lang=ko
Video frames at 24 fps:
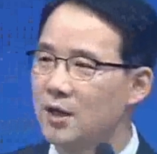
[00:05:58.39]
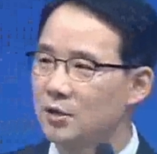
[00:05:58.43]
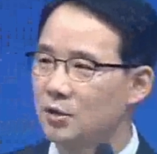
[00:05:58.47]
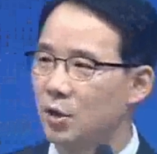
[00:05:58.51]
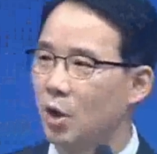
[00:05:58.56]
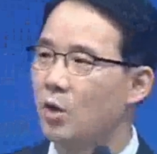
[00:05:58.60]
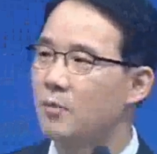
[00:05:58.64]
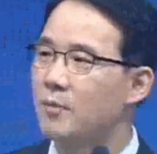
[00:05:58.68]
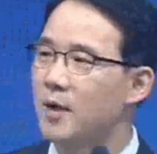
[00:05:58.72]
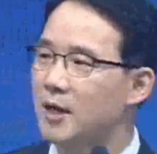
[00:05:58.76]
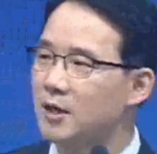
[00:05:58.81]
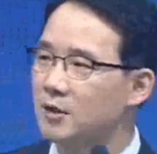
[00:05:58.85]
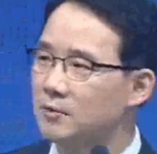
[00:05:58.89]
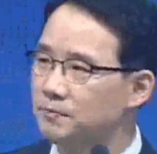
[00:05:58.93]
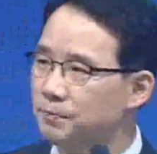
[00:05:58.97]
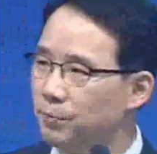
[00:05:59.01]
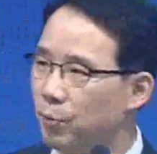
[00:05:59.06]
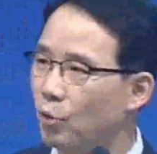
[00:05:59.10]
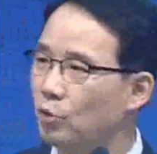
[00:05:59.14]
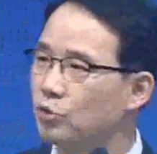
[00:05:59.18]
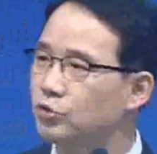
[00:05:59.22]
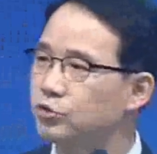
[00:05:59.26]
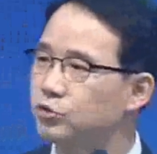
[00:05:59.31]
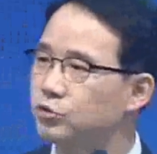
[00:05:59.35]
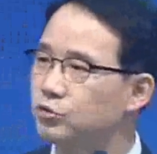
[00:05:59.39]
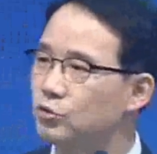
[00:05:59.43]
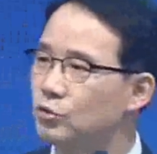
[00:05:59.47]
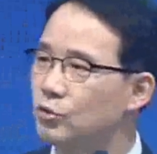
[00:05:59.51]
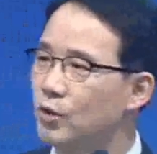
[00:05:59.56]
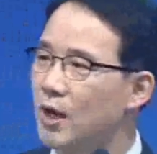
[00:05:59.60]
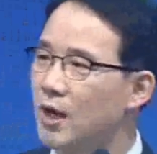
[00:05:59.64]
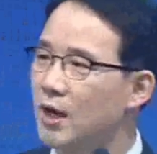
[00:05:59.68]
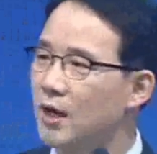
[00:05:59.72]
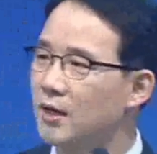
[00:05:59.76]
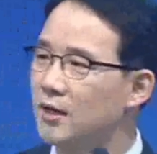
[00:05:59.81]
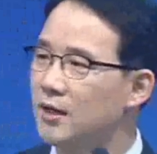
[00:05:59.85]
더 많은
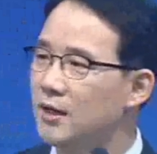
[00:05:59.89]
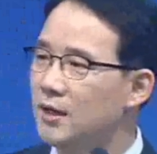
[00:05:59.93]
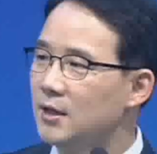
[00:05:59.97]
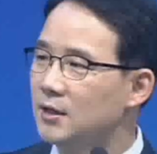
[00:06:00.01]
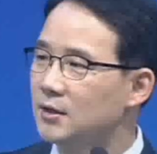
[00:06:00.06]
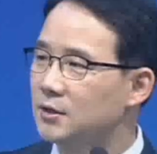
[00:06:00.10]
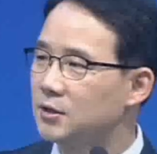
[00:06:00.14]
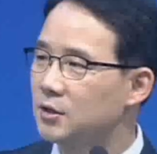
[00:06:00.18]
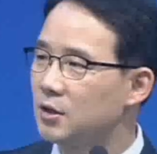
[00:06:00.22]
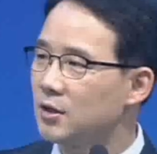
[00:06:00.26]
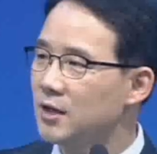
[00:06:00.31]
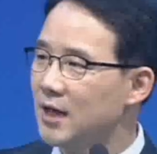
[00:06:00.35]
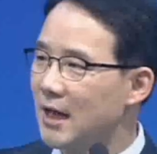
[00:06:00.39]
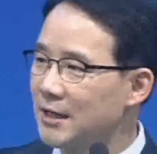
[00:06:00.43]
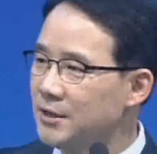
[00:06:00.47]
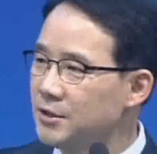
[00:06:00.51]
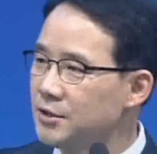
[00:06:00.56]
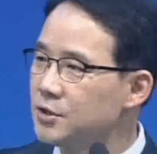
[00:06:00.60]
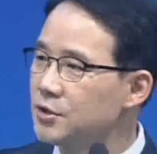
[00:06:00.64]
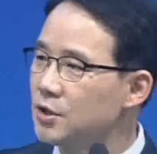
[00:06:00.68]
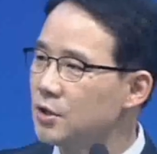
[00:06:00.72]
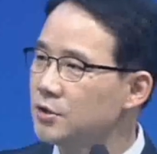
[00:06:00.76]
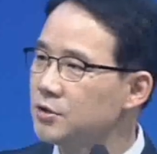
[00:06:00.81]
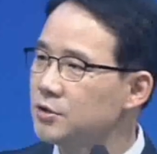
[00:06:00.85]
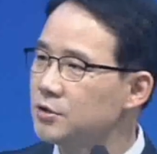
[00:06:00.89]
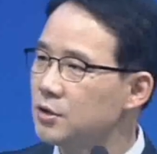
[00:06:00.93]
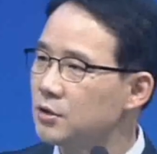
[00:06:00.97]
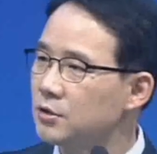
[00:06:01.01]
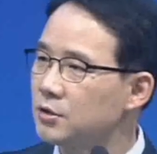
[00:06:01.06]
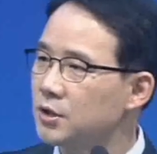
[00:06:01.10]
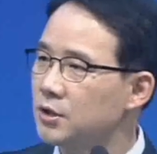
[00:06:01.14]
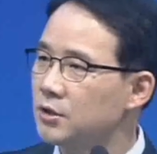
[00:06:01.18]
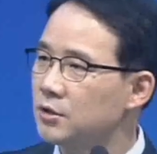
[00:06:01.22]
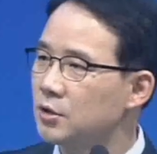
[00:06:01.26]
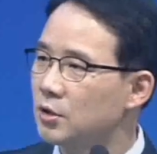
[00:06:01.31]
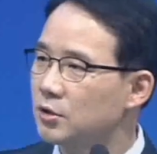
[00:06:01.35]
보수와 그런
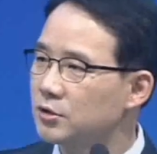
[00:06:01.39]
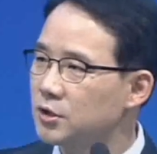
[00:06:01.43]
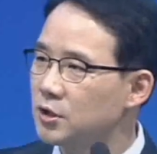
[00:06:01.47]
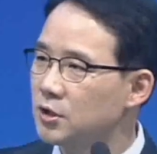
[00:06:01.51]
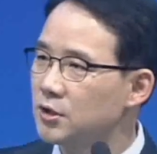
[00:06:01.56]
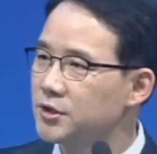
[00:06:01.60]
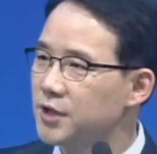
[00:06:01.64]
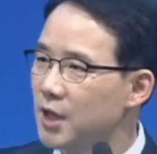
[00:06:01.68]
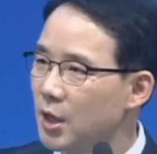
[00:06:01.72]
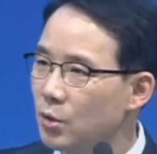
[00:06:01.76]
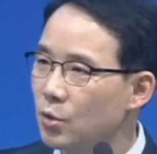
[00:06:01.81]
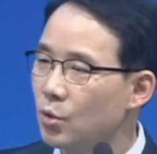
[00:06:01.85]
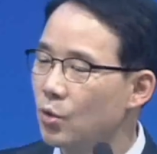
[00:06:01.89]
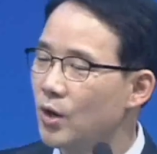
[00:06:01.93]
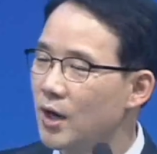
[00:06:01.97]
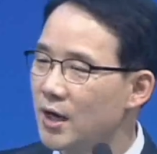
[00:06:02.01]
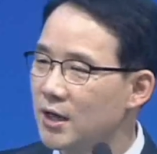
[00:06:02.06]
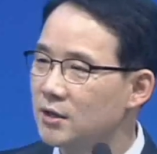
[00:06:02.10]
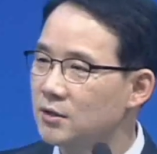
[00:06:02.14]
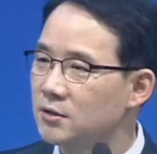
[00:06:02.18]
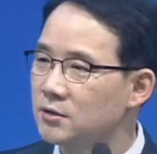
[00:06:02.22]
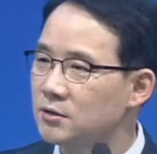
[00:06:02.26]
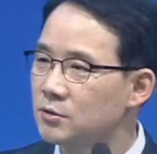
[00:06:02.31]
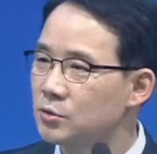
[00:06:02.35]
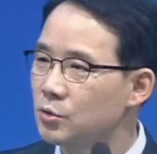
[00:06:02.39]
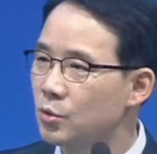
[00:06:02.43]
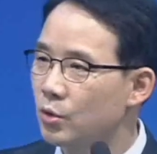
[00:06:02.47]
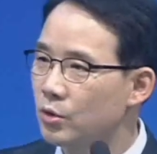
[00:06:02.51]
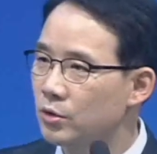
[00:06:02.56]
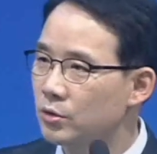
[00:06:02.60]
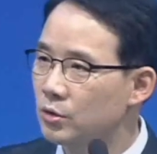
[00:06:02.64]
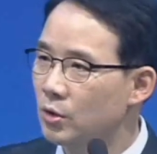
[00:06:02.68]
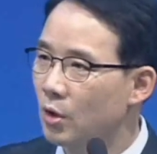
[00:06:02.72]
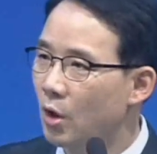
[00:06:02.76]
안정적인 것을 제공하는 것을